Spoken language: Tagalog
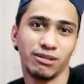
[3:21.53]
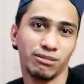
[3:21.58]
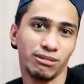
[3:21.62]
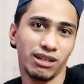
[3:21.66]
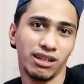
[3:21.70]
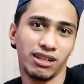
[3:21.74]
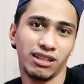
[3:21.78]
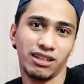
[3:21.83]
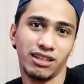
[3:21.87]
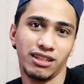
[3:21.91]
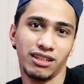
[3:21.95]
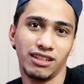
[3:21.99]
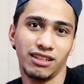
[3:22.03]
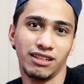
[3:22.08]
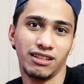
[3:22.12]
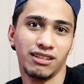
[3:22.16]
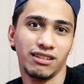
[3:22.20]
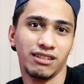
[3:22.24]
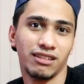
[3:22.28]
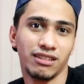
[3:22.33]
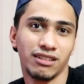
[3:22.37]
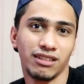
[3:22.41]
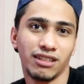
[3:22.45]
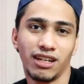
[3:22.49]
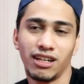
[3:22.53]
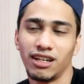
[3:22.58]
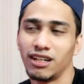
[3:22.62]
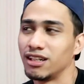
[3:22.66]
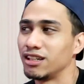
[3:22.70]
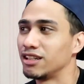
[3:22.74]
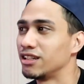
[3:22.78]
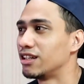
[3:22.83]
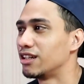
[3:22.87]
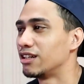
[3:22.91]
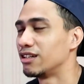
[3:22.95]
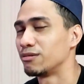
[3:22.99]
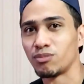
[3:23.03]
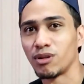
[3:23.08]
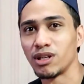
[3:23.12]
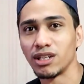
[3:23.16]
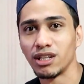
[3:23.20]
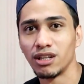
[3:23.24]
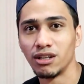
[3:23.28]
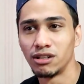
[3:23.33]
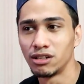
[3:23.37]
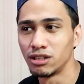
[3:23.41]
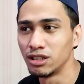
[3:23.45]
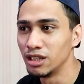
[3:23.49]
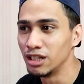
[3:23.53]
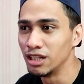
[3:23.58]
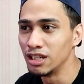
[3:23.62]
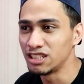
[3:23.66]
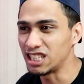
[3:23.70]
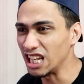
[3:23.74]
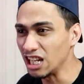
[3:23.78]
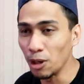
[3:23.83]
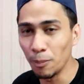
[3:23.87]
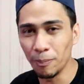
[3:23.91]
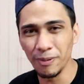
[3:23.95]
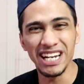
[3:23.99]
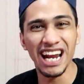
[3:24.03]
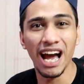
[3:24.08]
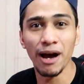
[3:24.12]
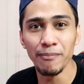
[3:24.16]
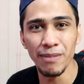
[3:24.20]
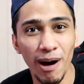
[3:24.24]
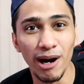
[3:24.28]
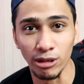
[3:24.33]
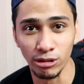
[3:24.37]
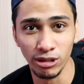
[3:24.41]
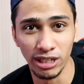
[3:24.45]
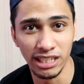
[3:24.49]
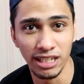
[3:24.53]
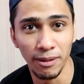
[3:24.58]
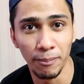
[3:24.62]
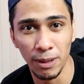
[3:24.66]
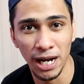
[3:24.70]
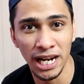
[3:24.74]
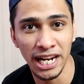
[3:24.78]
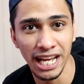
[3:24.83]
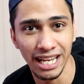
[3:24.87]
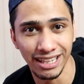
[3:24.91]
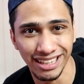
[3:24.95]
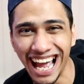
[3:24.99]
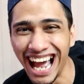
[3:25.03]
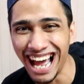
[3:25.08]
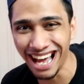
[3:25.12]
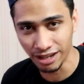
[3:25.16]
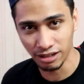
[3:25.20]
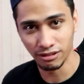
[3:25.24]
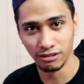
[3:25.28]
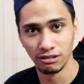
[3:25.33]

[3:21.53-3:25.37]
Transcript: Di ba? Tang ina. Pero, sino pinakamakulan na planeta?